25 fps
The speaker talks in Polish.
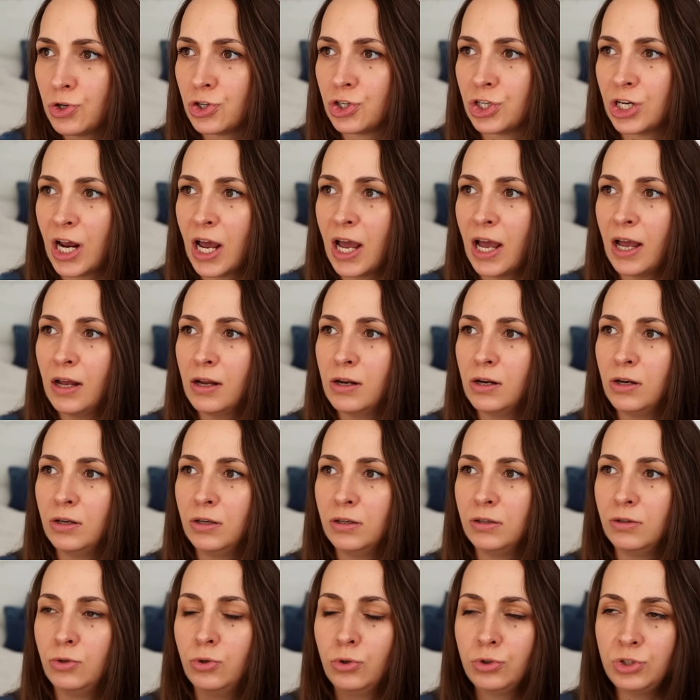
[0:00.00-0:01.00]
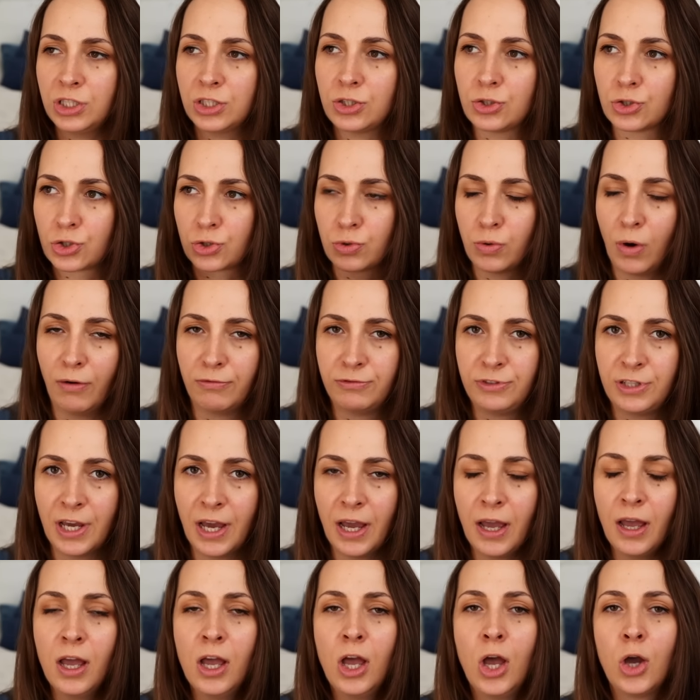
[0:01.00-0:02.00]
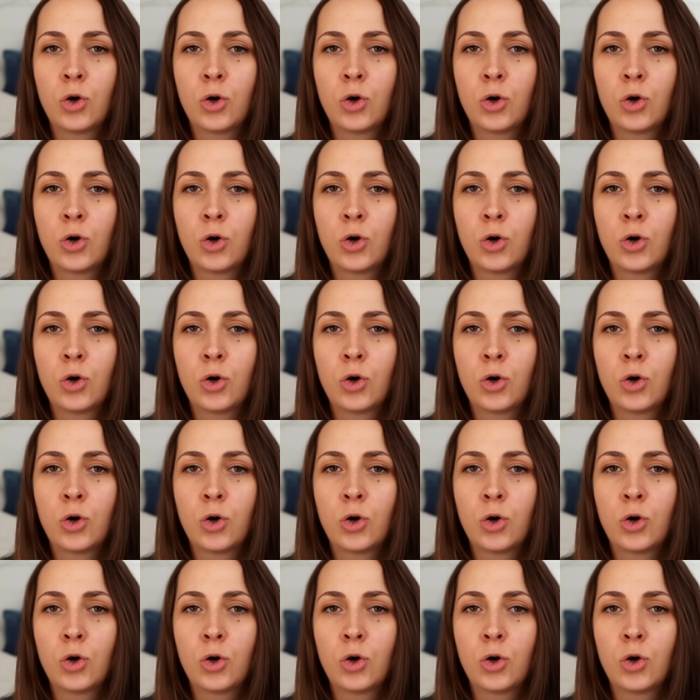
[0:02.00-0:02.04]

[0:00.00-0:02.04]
że ludzie dosłownie